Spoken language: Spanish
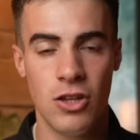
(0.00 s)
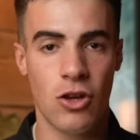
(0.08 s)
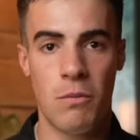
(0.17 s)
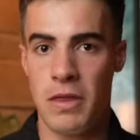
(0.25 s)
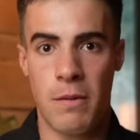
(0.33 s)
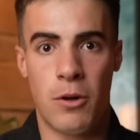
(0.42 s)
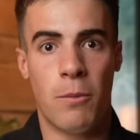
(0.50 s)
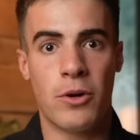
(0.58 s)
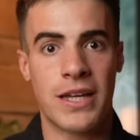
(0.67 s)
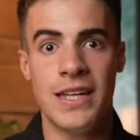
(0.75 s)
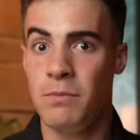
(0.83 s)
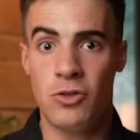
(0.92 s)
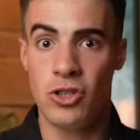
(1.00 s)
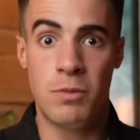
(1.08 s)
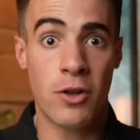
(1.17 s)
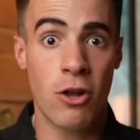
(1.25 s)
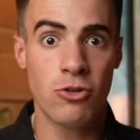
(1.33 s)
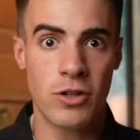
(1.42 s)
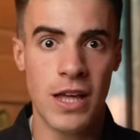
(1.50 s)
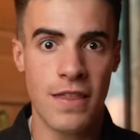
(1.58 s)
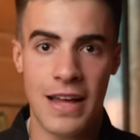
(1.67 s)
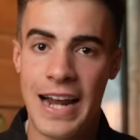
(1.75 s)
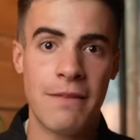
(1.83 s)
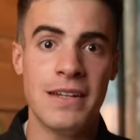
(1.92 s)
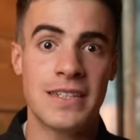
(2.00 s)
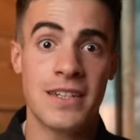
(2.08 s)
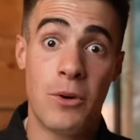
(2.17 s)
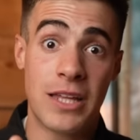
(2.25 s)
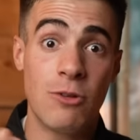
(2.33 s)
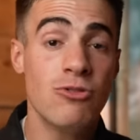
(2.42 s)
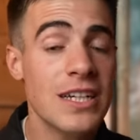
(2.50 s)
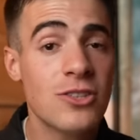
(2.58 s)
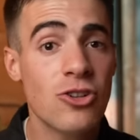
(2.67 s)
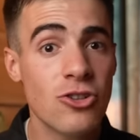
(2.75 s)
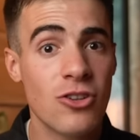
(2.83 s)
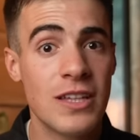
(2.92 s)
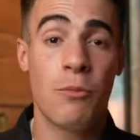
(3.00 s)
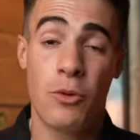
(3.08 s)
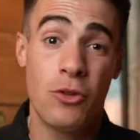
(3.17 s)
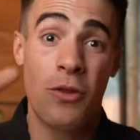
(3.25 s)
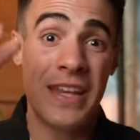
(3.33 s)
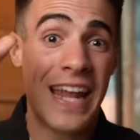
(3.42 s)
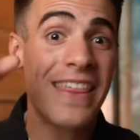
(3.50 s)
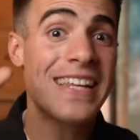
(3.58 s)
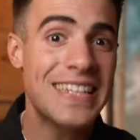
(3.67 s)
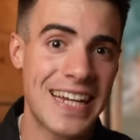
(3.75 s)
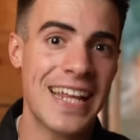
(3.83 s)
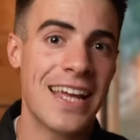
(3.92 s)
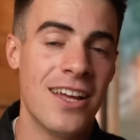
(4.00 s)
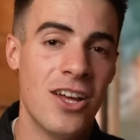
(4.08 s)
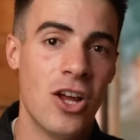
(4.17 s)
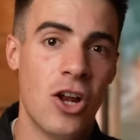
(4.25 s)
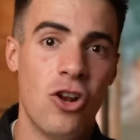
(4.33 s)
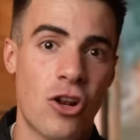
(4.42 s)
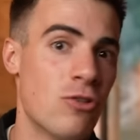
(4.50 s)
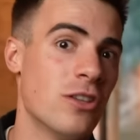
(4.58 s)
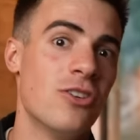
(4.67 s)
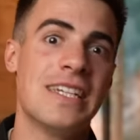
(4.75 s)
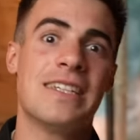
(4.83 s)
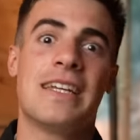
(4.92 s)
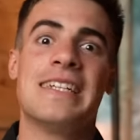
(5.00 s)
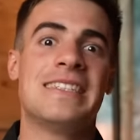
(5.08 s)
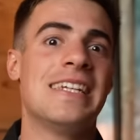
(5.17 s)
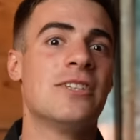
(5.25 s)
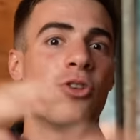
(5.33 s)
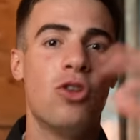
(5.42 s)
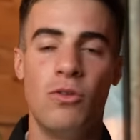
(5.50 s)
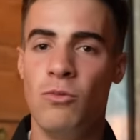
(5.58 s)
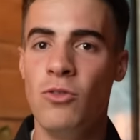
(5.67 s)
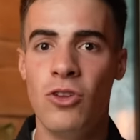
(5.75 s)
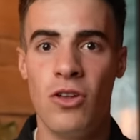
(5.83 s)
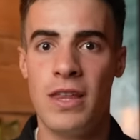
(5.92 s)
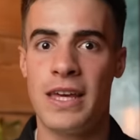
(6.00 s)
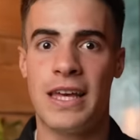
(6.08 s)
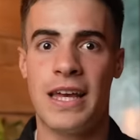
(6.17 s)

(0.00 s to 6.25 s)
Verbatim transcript: Y dice, pero ¿por qué? Entonces pierdo la autoridad. Al revés, porque en un sector donde, donde nadie se cree los resultados que, enseña todo el mundo, de